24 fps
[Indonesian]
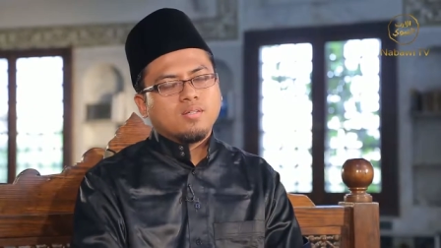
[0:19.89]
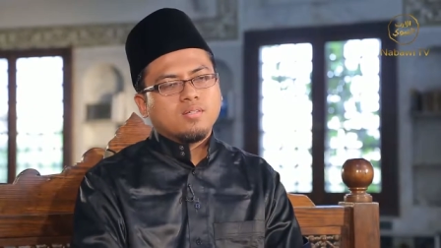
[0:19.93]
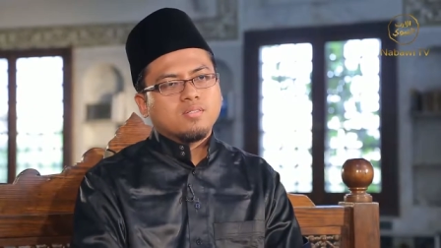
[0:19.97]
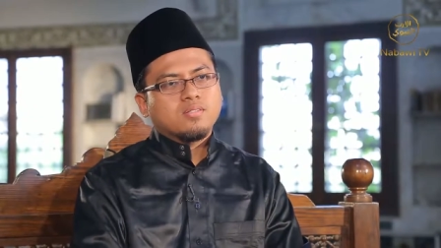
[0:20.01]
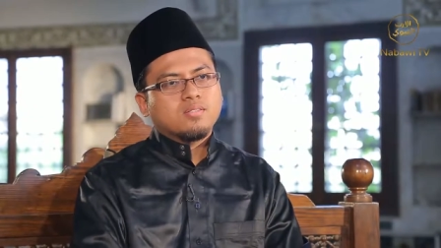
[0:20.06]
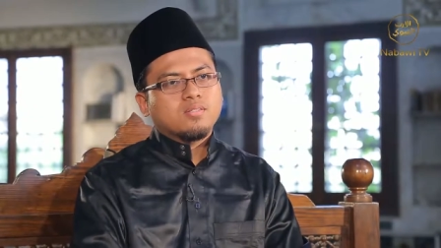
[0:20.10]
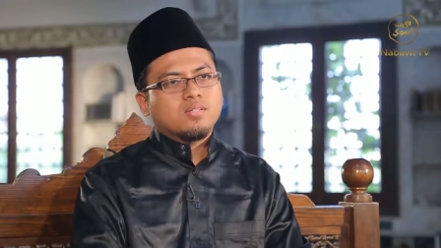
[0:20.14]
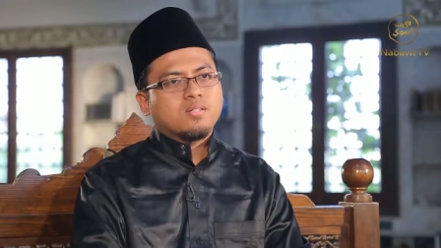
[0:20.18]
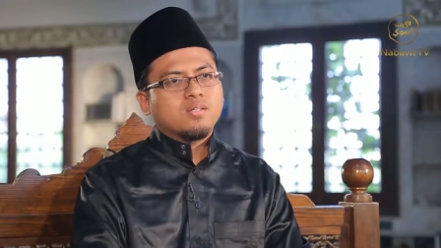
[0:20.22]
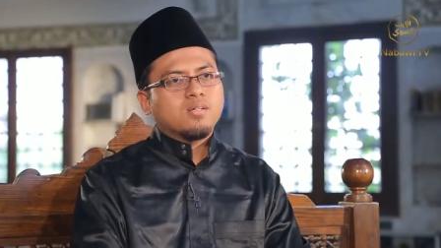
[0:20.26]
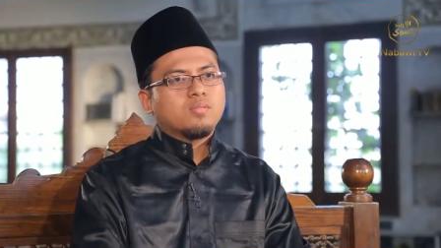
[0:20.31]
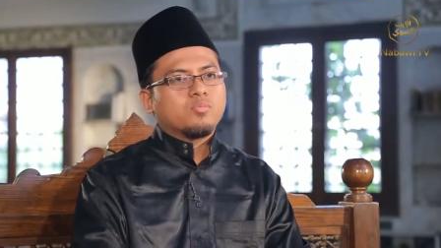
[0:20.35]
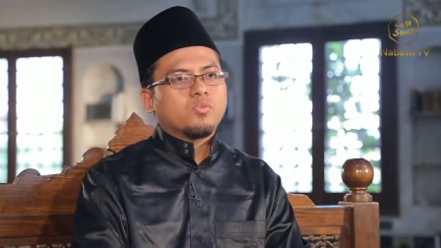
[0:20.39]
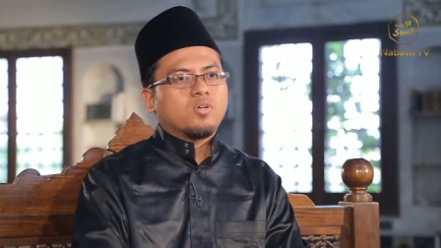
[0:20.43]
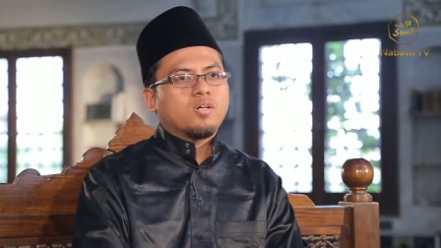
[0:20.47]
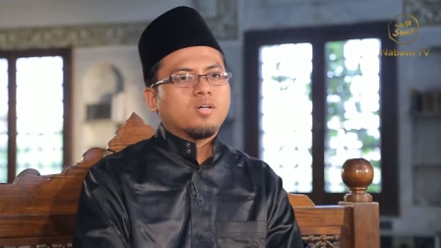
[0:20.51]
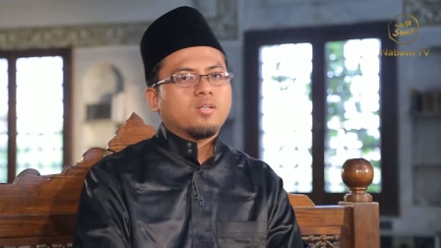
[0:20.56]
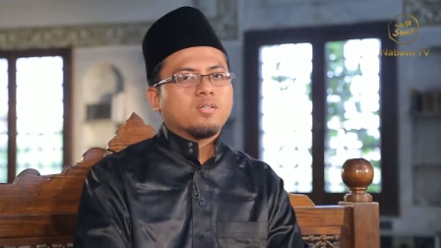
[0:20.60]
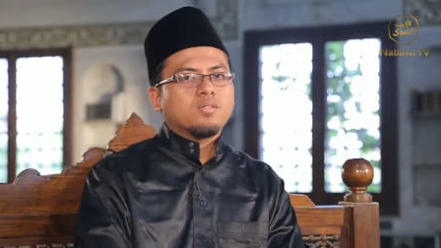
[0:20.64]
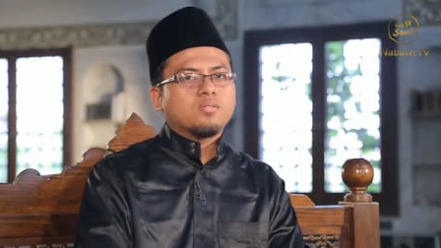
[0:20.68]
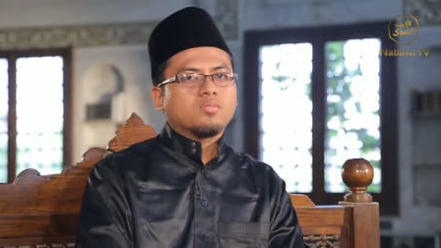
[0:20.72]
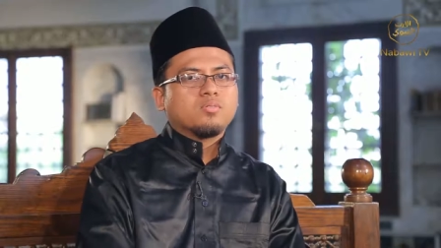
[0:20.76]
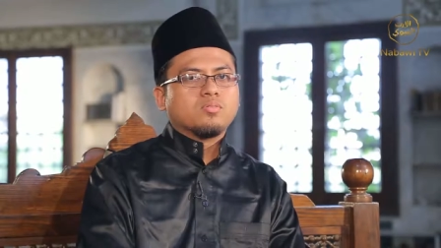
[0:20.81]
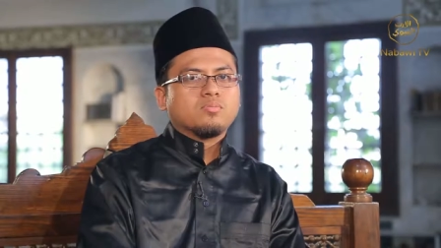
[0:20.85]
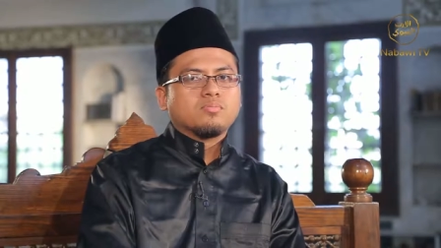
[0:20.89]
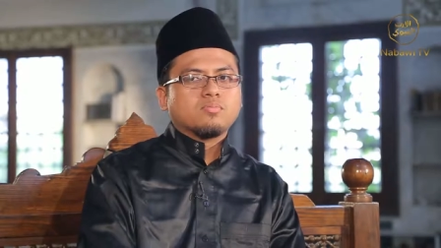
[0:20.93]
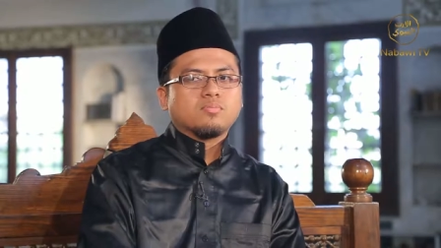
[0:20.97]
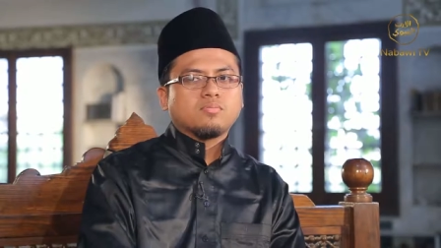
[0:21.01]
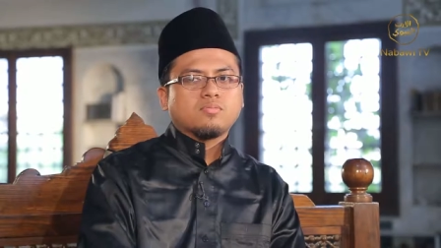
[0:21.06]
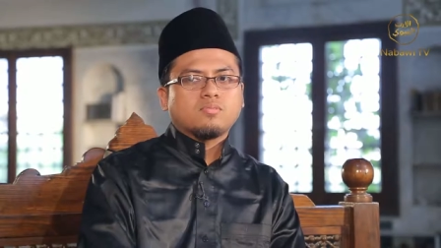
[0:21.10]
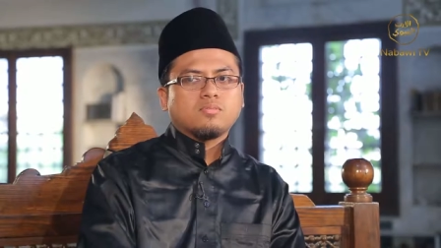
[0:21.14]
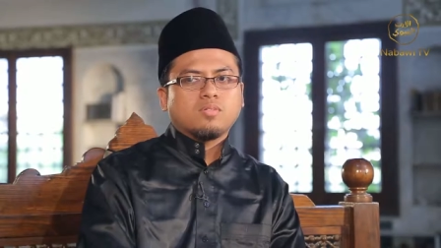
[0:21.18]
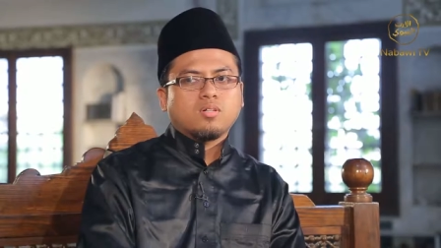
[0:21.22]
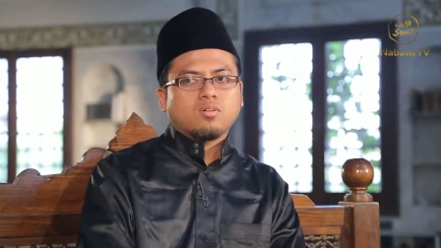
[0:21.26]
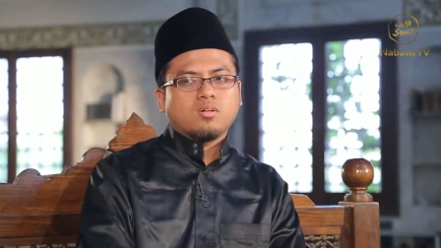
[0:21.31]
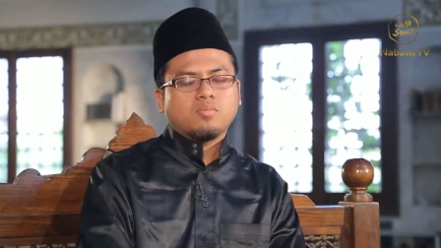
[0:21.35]

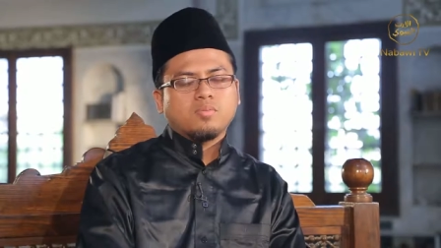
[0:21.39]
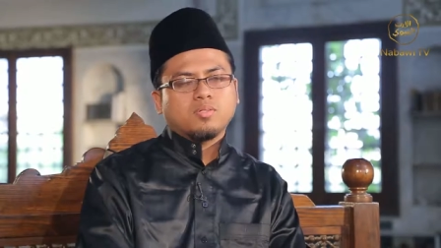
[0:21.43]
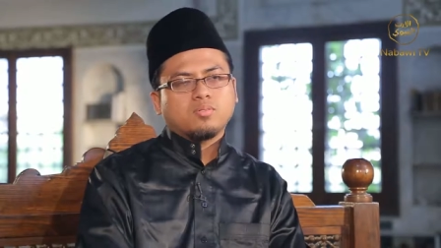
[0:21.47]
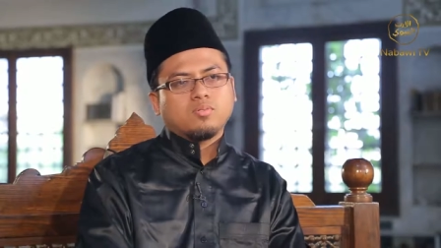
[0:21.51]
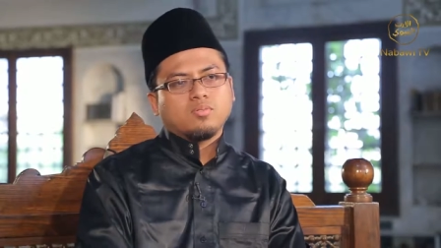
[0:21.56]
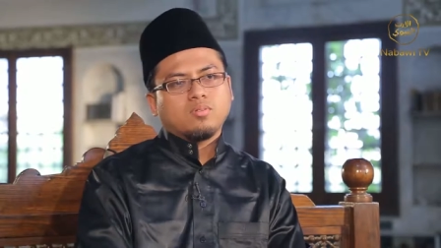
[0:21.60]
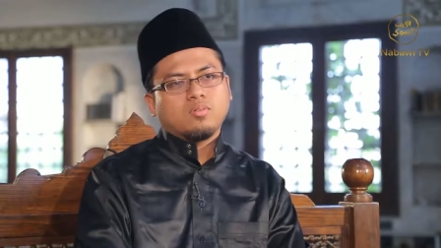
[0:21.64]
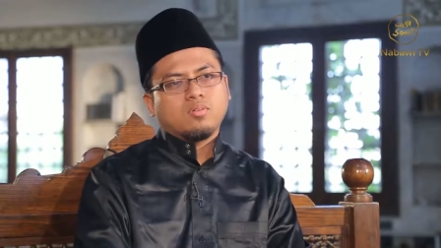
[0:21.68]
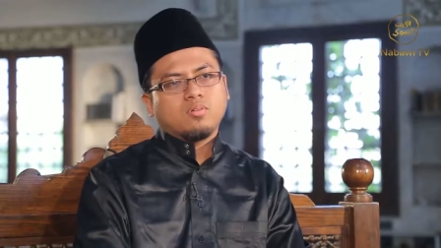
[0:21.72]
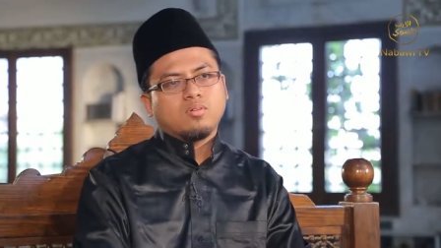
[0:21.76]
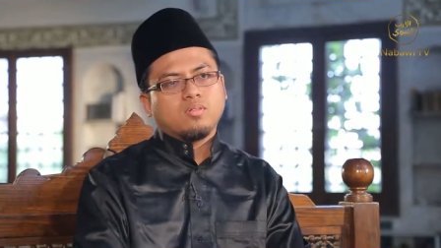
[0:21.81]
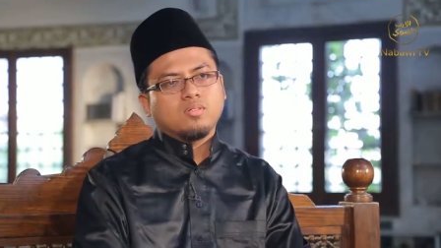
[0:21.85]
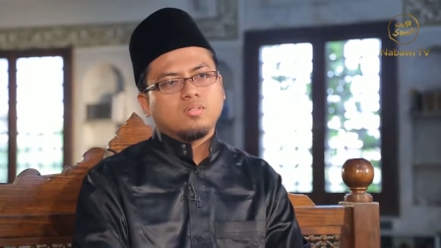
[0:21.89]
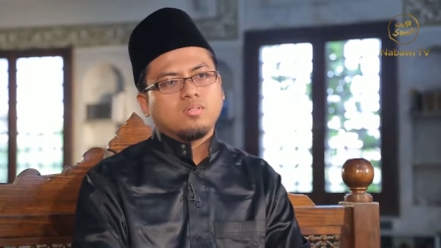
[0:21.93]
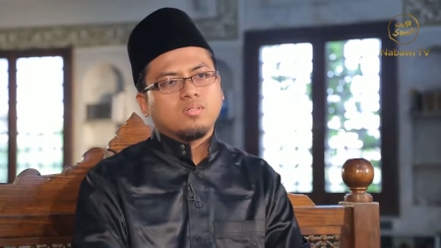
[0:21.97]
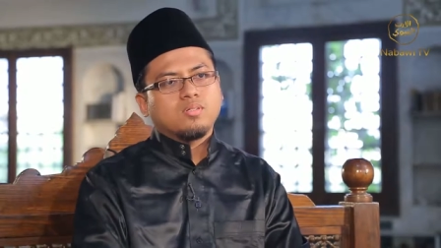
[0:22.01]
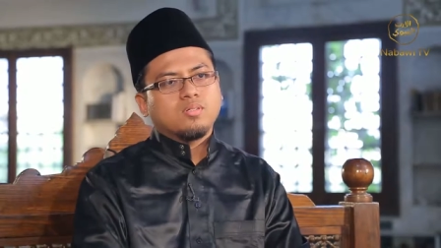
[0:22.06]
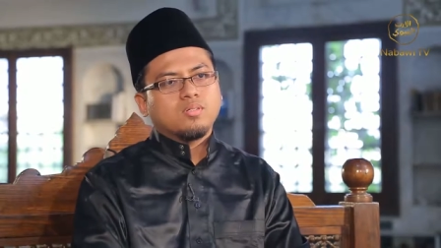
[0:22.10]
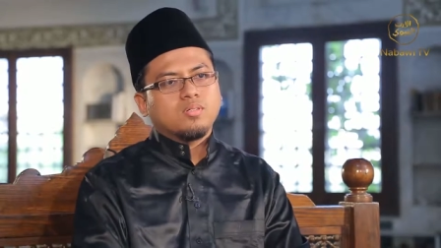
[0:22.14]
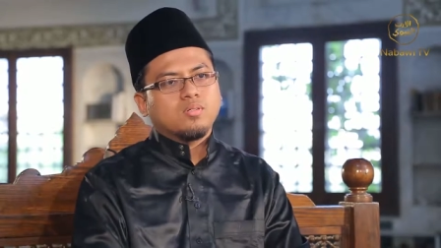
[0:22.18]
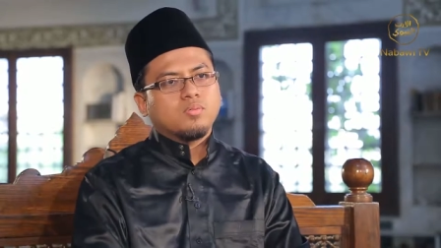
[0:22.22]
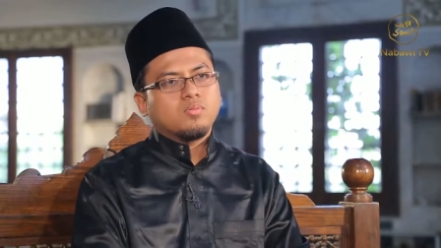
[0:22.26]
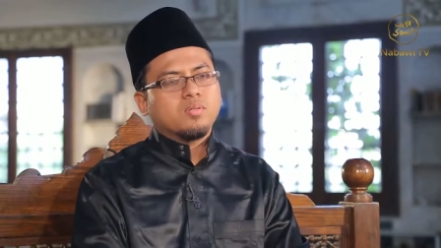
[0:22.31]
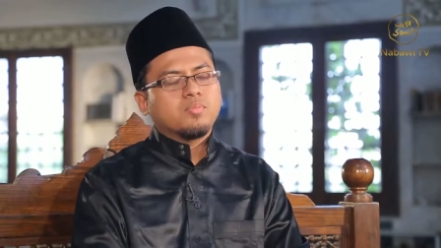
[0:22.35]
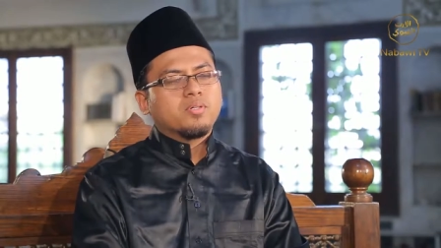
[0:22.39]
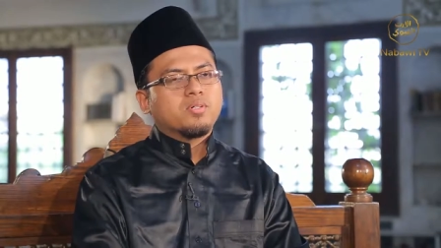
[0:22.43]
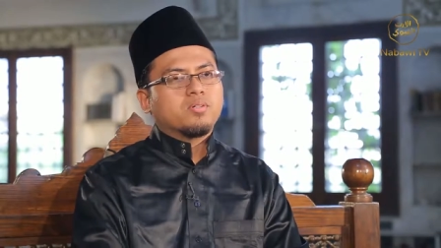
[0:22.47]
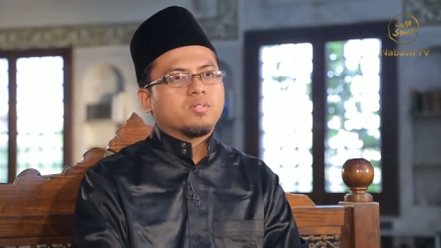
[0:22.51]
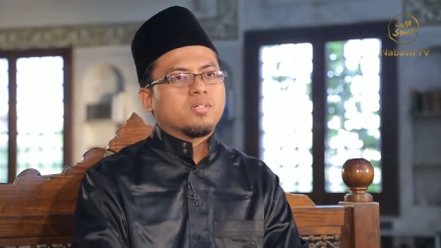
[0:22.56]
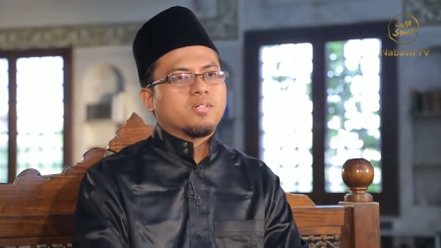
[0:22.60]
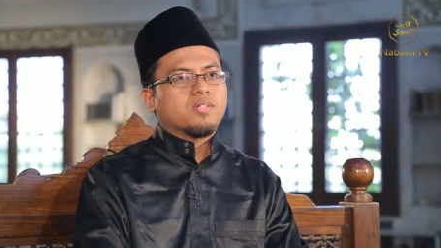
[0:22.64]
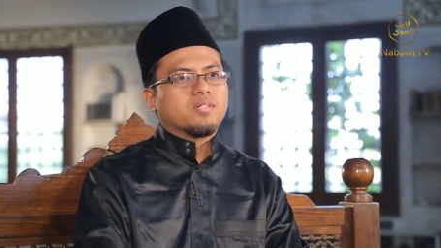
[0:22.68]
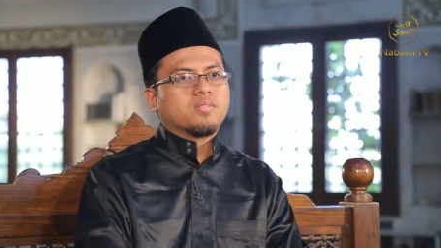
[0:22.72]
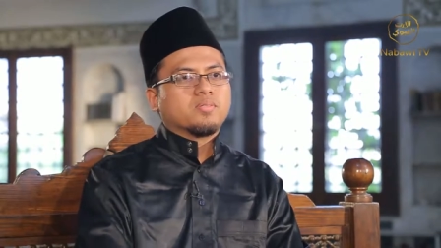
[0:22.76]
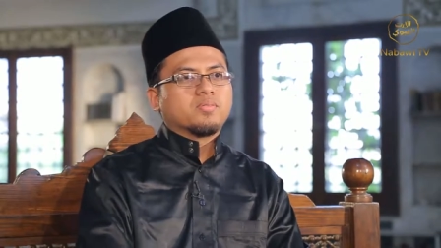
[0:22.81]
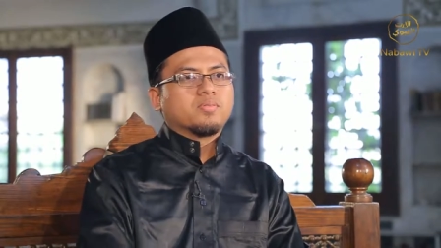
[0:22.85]
Assalamualaikum warahmatullahi
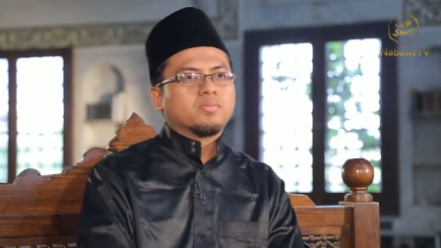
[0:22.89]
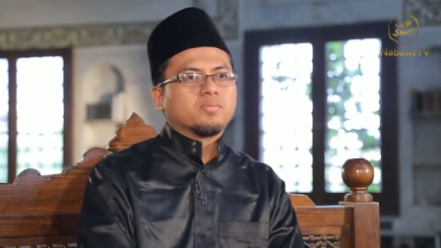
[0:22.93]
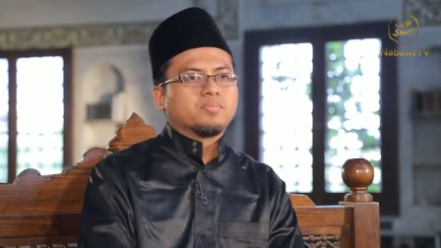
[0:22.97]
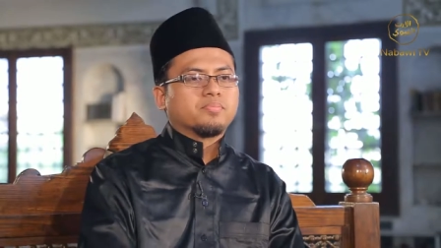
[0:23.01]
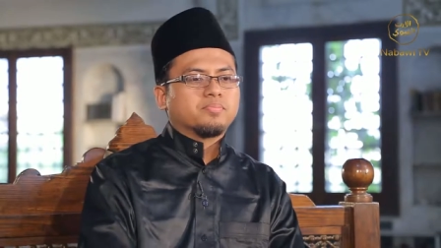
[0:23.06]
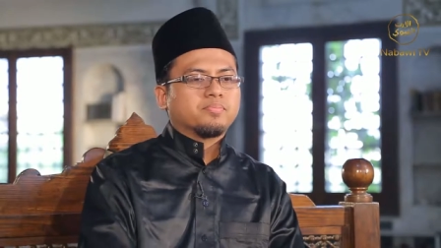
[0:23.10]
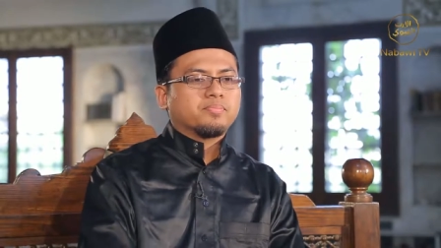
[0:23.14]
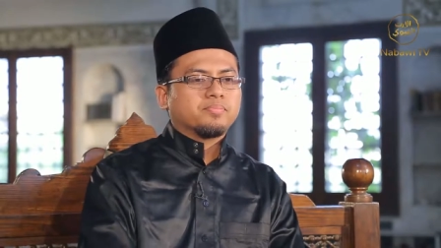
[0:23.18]
wabarakatuh